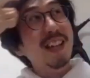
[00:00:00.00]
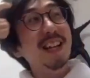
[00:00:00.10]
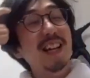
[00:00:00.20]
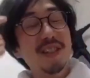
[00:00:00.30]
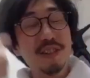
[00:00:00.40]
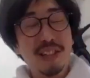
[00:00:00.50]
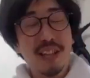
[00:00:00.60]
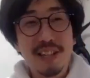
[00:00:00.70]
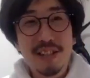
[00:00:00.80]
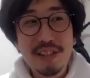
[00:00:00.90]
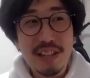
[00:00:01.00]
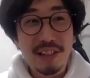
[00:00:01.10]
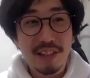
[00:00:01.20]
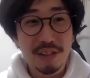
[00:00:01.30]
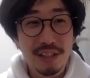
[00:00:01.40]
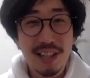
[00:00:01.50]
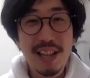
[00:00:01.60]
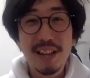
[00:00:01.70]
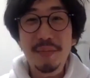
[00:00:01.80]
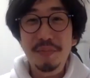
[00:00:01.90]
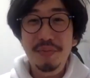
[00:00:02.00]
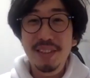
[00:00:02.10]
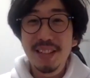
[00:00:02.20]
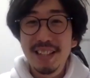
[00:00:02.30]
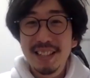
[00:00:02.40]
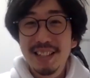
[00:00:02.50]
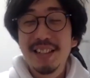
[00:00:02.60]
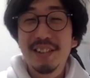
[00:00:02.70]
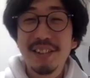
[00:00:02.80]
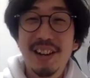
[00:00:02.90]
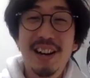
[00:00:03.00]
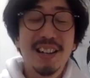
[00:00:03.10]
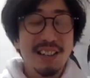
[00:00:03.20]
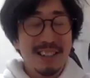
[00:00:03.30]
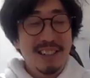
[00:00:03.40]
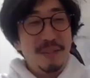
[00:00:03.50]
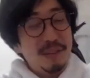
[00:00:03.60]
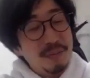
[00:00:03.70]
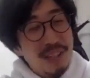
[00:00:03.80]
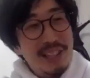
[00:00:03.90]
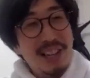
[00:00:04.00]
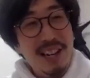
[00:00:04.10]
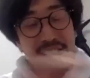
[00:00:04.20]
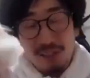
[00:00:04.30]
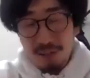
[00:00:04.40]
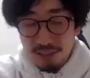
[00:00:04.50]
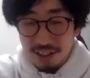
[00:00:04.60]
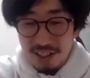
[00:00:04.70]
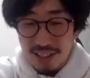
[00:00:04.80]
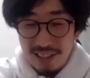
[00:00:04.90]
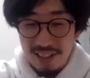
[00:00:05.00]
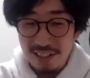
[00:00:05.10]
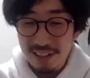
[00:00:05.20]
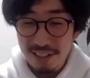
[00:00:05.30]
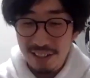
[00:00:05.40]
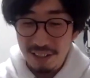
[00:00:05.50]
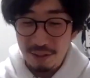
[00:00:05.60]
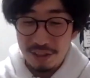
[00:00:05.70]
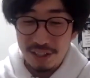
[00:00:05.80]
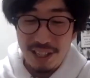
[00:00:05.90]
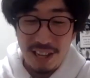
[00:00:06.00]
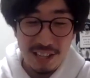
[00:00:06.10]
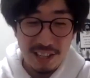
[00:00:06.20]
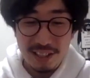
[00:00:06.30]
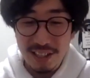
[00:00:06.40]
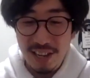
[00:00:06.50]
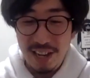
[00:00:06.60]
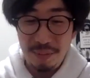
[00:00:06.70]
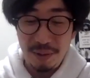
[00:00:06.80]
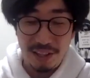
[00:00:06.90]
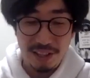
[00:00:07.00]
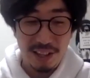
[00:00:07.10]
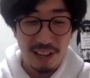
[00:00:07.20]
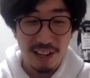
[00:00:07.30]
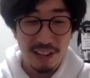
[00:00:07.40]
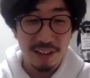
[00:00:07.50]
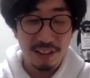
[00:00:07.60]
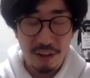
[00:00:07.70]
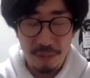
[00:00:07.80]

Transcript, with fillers: あ、だからその劇中作として出てくる。あ、でもまあ機械、そうですね。なんか、あの、隙が、隙があれば出したい、なんか。